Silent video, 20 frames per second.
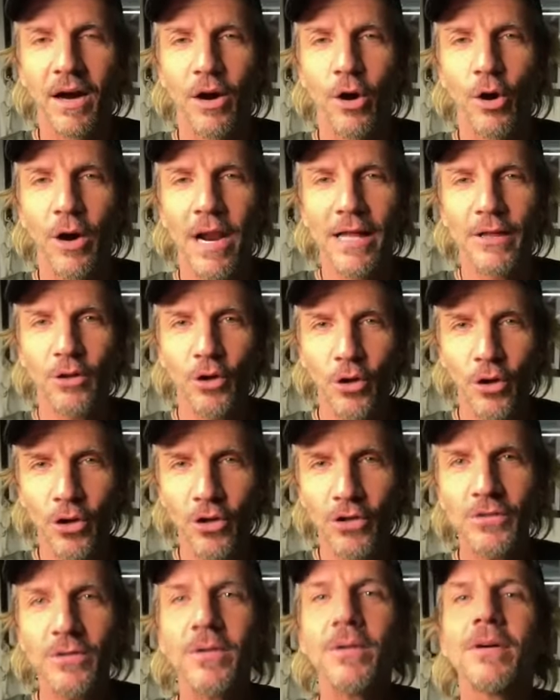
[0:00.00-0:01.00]
Hola a
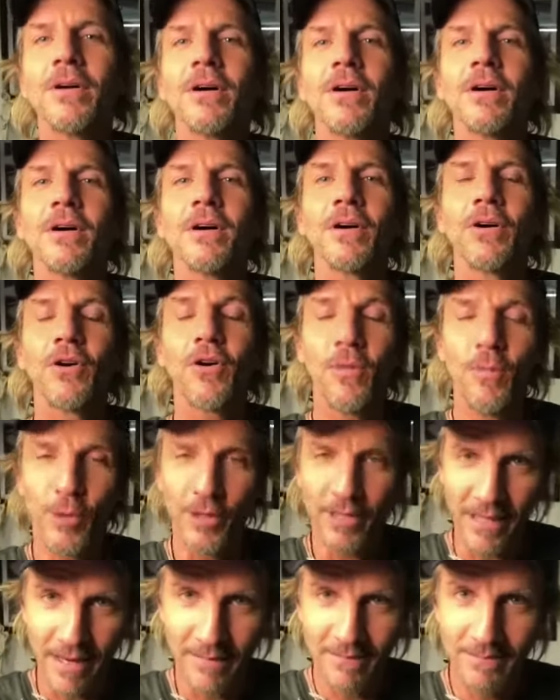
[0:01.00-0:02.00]
todos, ¿cómo
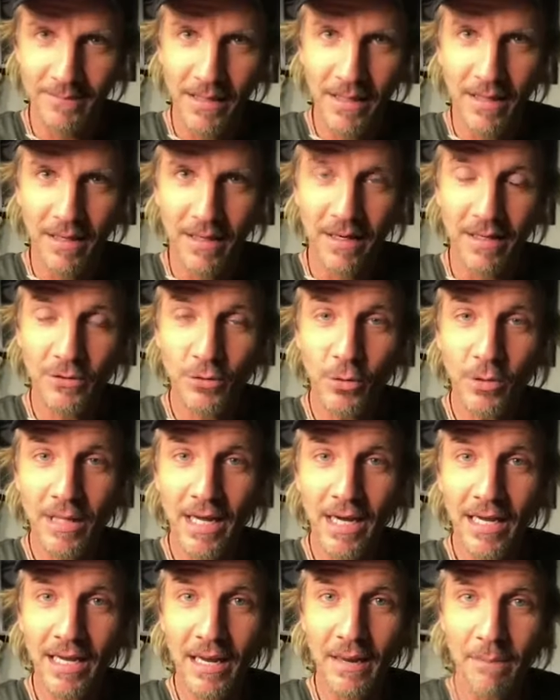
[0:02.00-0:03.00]
están?
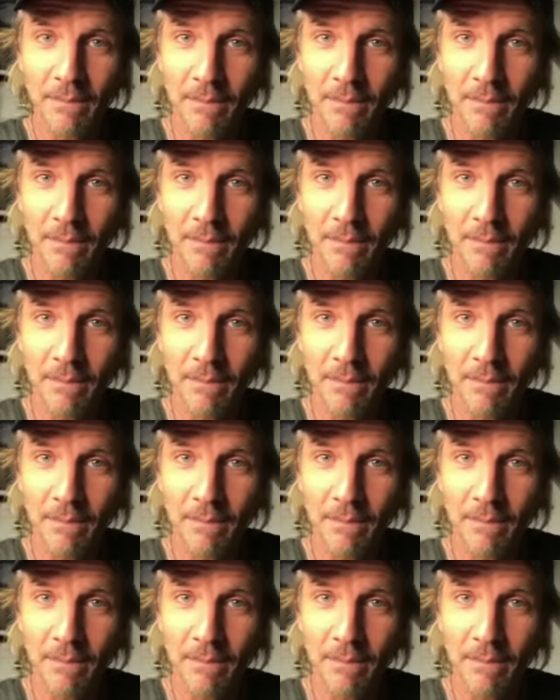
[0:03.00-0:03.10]
Resulta que